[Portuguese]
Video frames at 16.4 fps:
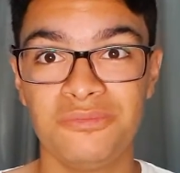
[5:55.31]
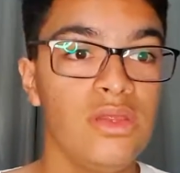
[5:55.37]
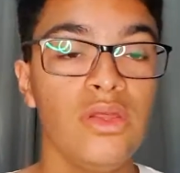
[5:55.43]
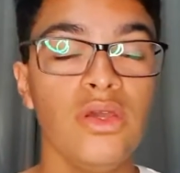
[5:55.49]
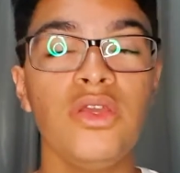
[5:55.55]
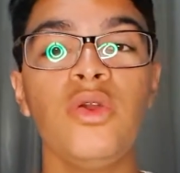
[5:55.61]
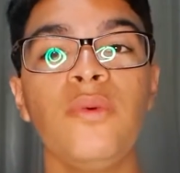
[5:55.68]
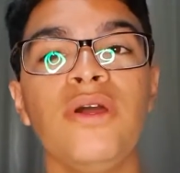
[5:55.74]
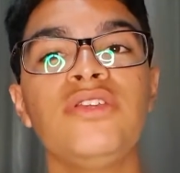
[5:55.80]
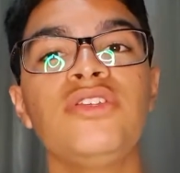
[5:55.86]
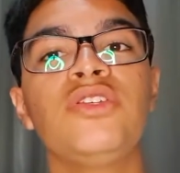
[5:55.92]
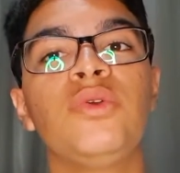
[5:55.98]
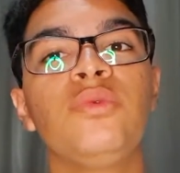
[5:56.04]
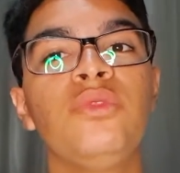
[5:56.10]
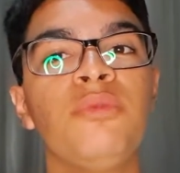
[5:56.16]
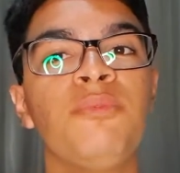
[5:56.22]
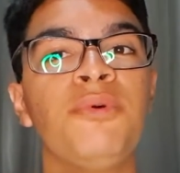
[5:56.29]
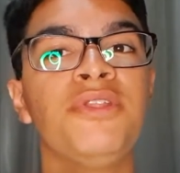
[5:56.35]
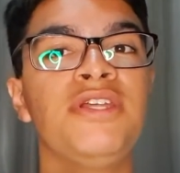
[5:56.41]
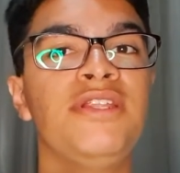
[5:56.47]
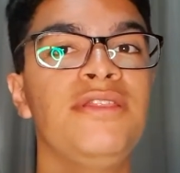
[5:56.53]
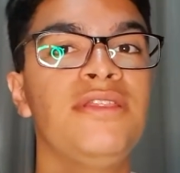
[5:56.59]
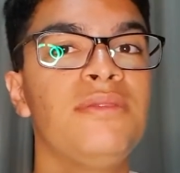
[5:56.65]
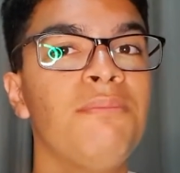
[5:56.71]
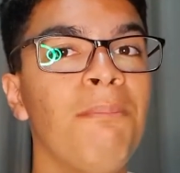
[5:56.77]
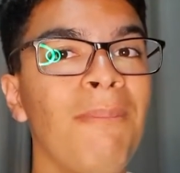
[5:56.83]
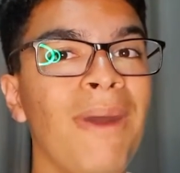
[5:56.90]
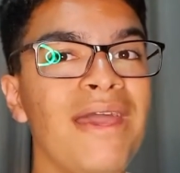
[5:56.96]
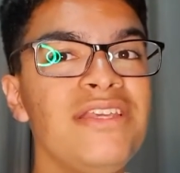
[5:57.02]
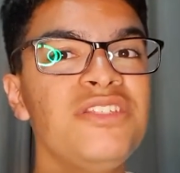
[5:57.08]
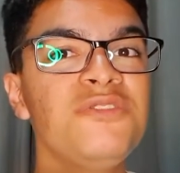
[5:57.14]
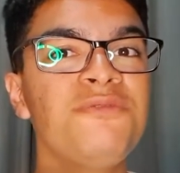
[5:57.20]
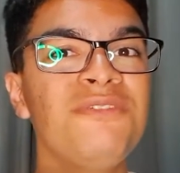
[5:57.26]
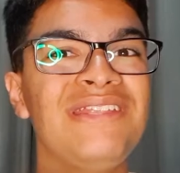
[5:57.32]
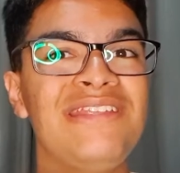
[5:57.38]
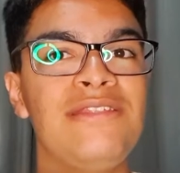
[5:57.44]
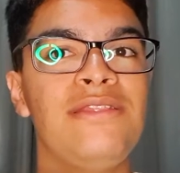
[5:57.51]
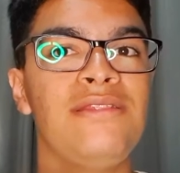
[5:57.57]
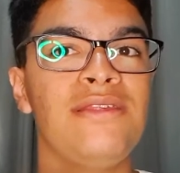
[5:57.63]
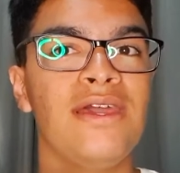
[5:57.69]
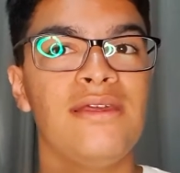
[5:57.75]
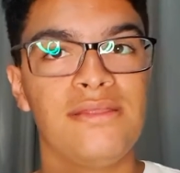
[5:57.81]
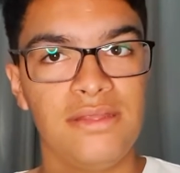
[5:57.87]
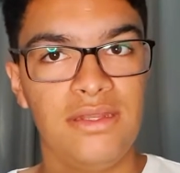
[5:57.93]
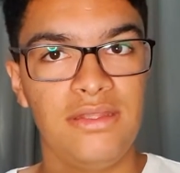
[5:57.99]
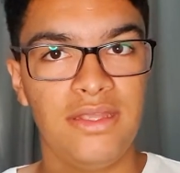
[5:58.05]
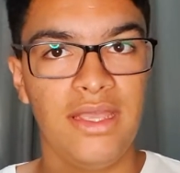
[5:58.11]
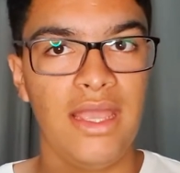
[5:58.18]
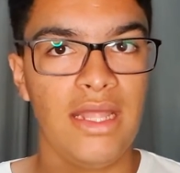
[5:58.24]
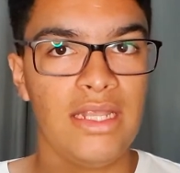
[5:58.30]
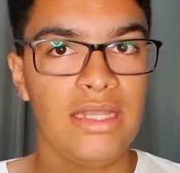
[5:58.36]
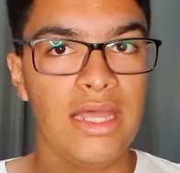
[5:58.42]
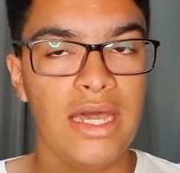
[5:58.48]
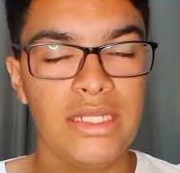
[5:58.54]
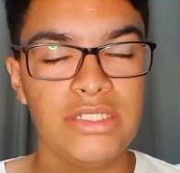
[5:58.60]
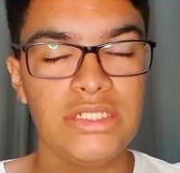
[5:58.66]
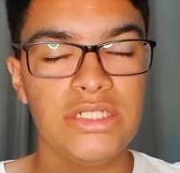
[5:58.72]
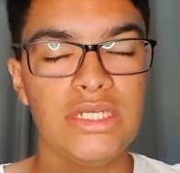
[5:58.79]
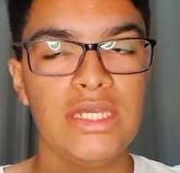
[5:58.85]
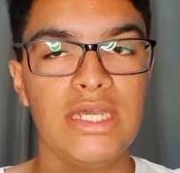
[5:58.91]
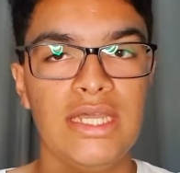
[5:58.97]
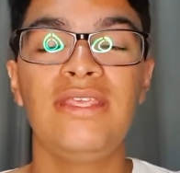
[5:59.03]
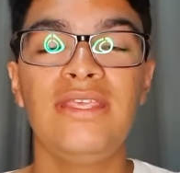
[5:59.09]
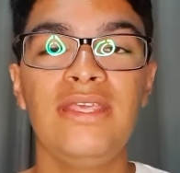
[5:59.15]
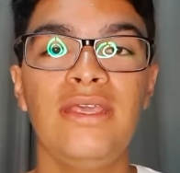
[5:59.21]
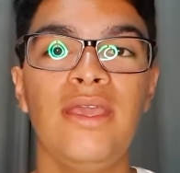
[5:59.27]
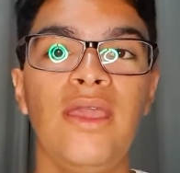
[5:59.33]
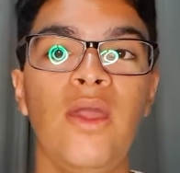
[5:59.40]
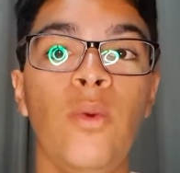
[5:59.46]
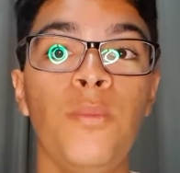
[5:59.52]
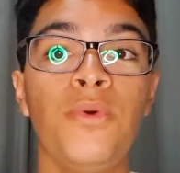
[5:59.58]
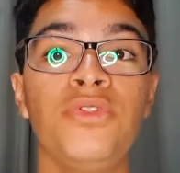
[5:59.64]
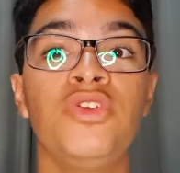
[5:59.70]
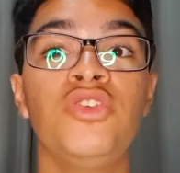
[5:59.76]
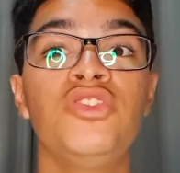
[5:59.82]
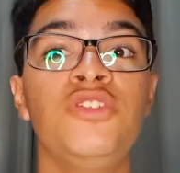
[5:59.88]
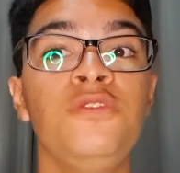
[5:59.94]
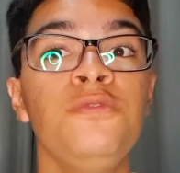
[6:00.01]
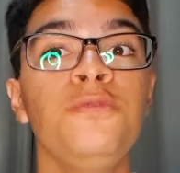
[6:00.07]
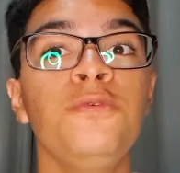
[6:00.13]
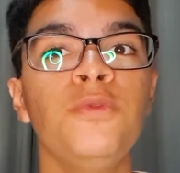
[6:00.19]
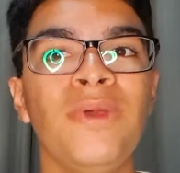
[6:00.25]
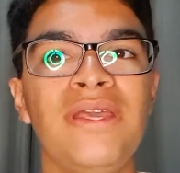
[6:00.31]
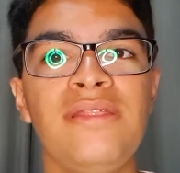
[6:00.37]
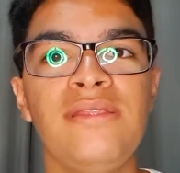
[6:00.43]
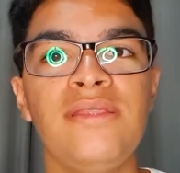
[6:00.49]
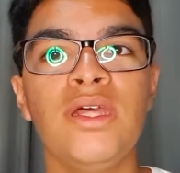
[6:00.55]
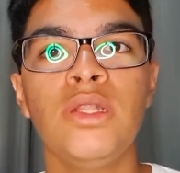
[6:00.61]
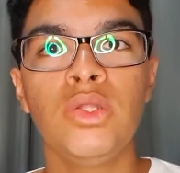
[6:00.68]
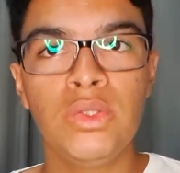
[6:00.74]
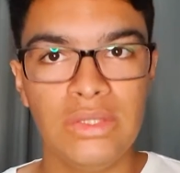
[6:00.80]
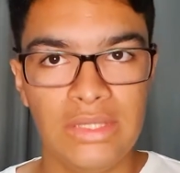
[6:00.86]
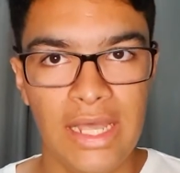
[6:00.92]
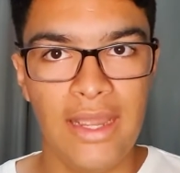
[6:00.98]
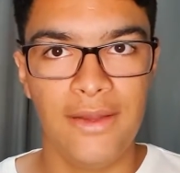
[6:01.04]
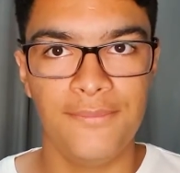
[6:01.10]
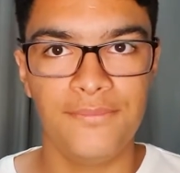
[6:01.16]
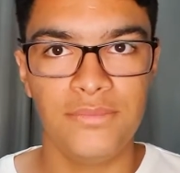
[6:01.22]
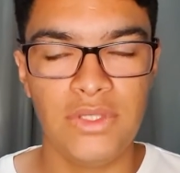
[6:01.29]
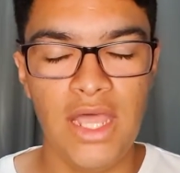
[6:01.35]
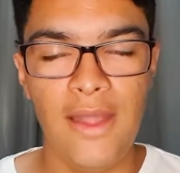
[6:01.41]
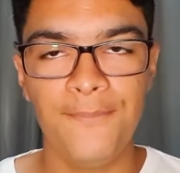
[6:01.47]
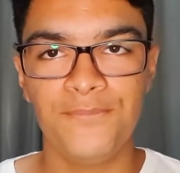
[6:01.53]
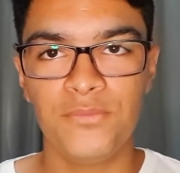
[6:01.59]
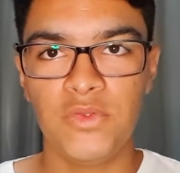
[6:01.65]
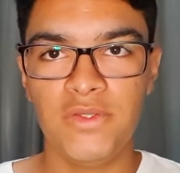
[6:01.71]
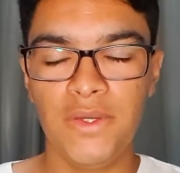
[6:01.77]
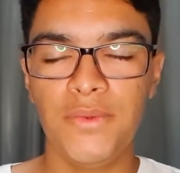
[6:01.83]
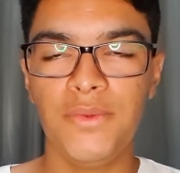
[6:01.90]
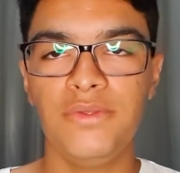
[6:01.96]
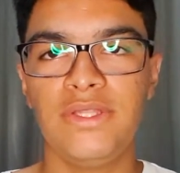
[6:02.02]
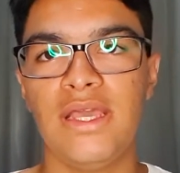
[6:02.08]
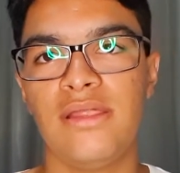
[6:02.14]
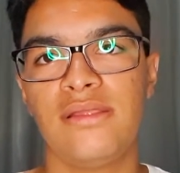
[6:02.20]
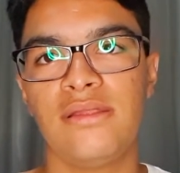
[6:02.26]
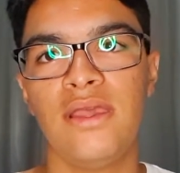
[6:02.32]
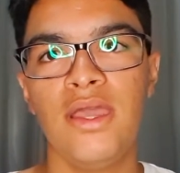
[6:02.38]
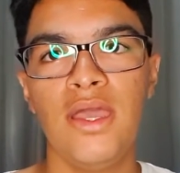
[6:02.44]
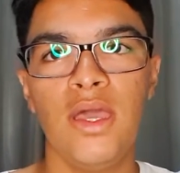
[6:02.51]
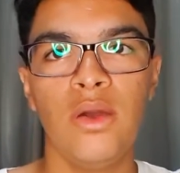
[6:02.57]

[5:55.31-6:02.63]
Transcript: Só que eu acho que um dos poderes mais diferenciais dele na realidade e é o poder de influência lunar, tá? O que acontece?